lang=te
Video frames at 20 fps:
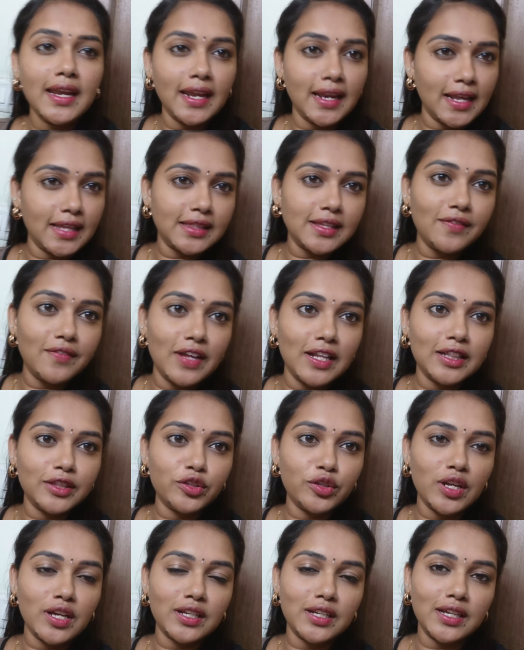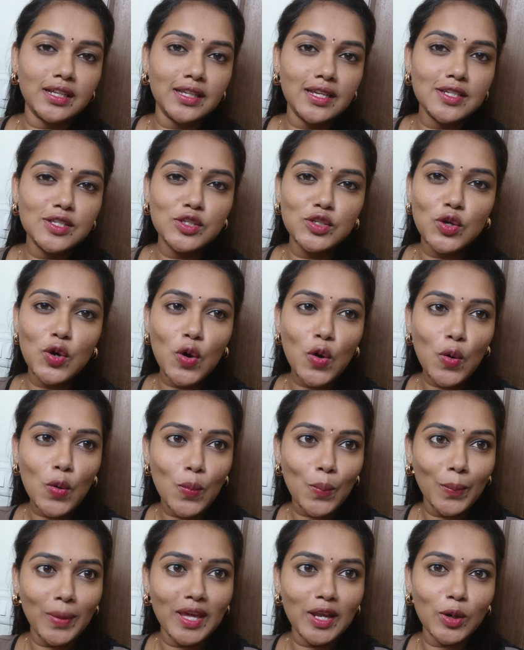నేనైతే వెళ్తున్నాను కదా సో
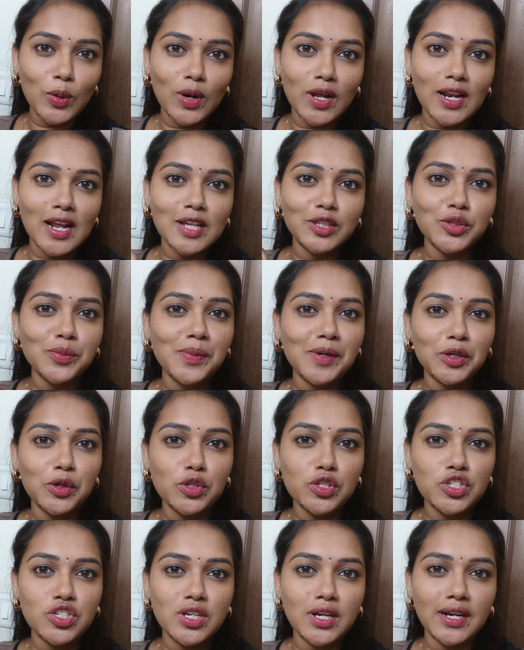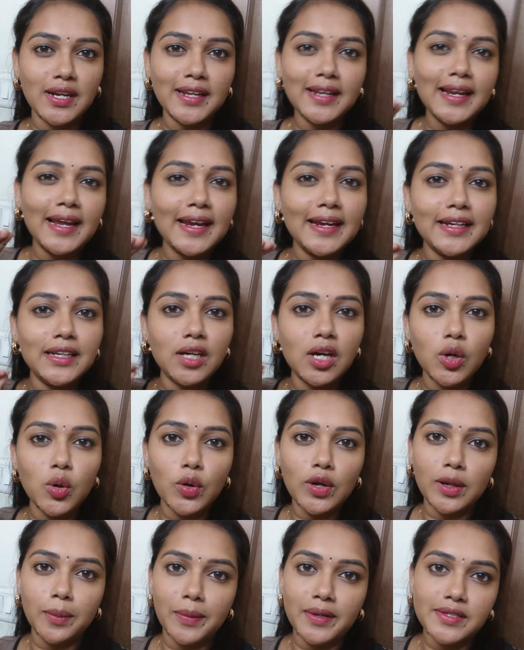మీరు కూడా నాతో పాటు వచ్చేయండి లైట్గా
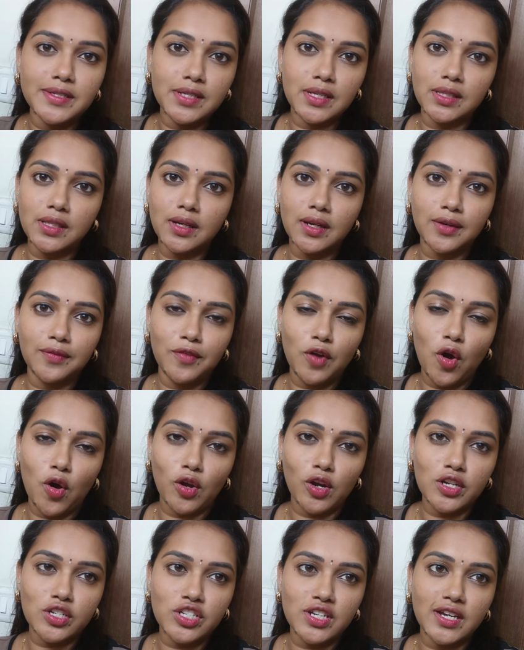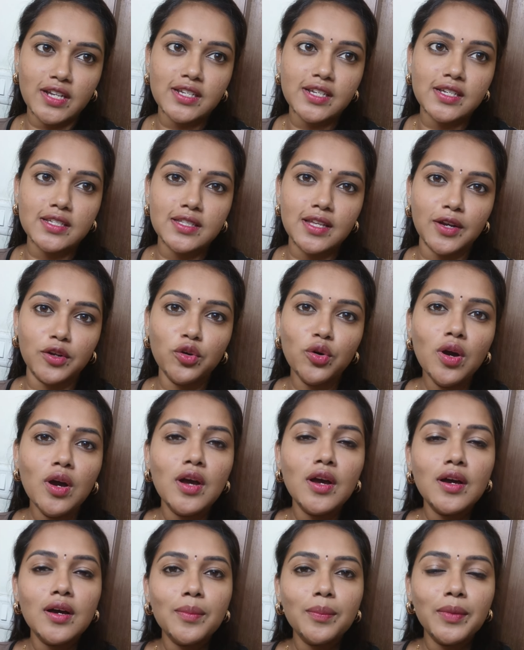కొన్ని బిట్స్ అయితే నేను బ్లాగ్లో షేర్ చేస్తాను
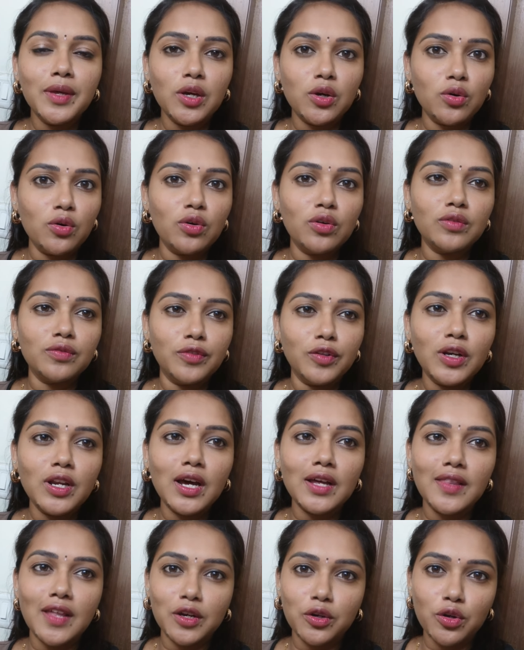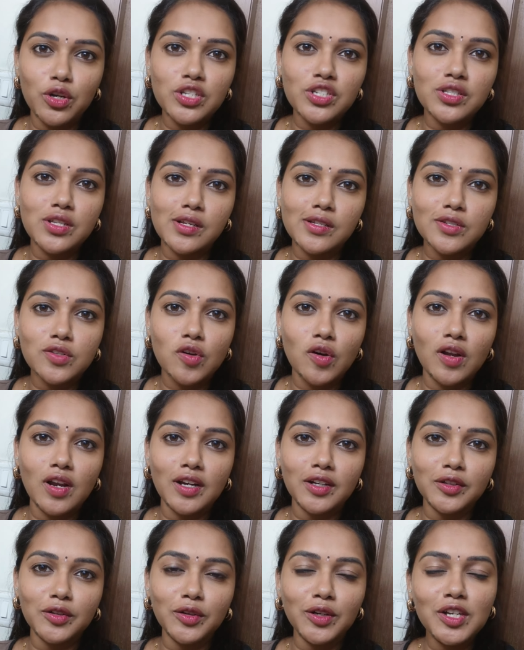మీకు ఫుల్గా దాని గురించి
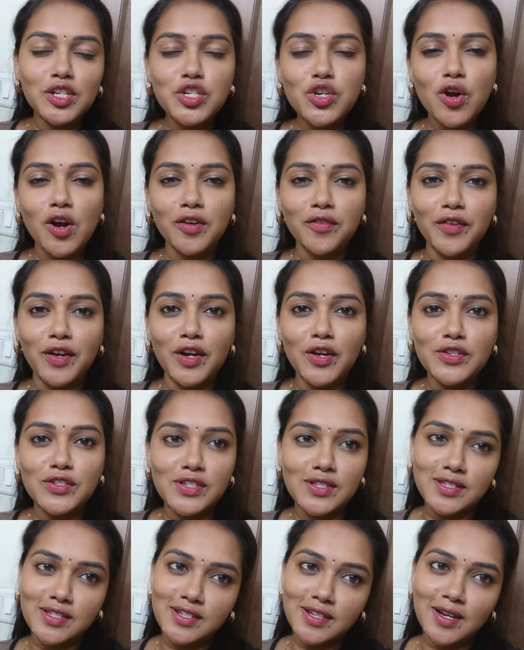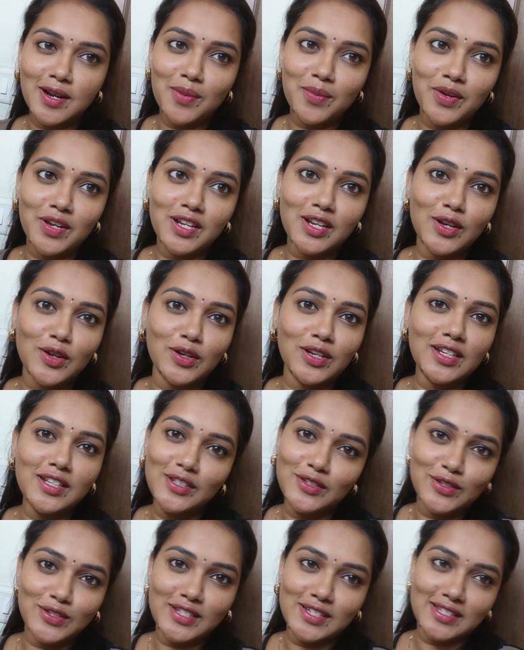తెలుసుకోవాలనుకుంటే షార్ట్ వీడియోస్ ఇన్స్టాగ్రామ్ రీల్లోని
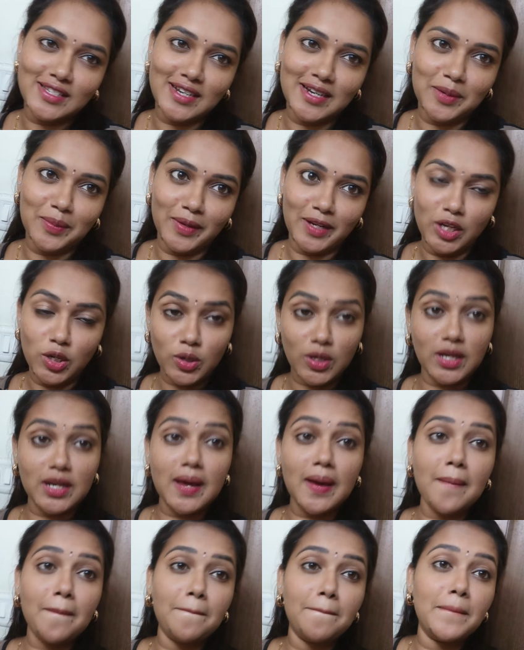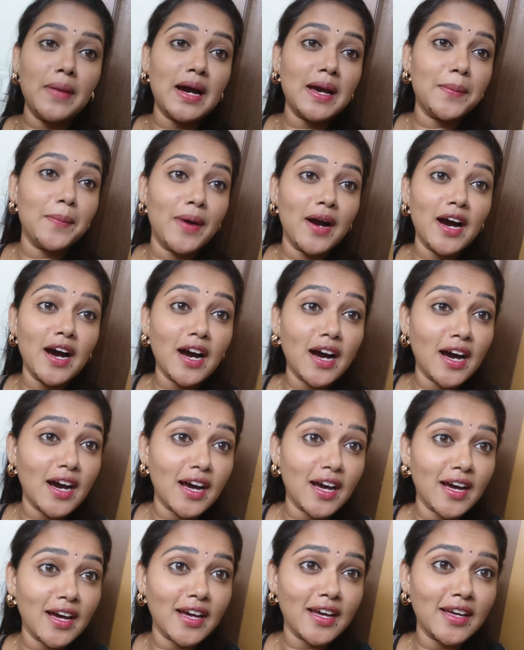చూసేసేయండి మరి ఓకేనా బాయ్
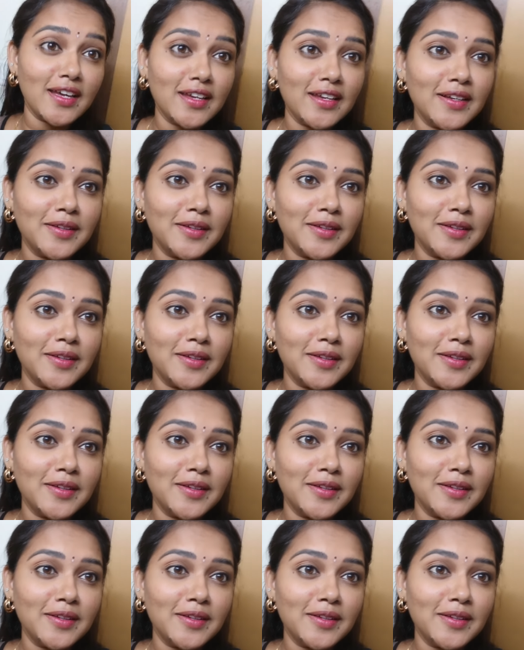బాయ్